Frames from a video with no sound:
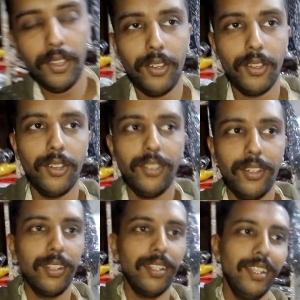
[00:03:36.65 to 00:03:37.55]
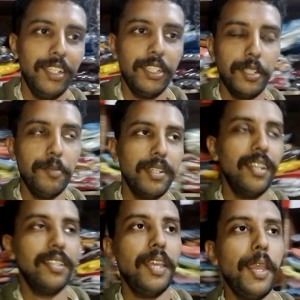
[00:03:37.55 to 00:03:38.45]
और इंटरटेनमेंट
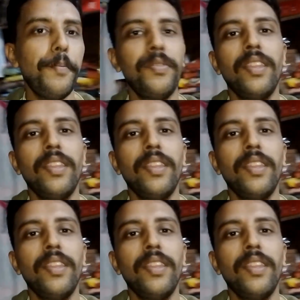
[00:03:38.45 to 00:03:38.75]
करते हैं